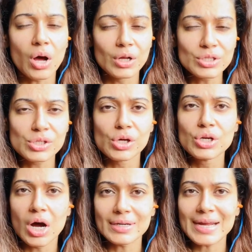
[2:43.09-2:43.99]
ऑल्सो
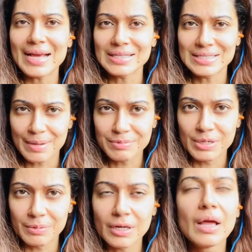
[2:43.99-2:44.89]
नॉट
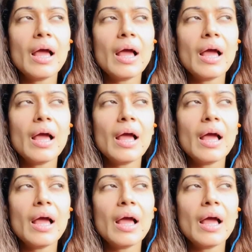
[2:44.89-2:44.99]
एक्सेप्टेबल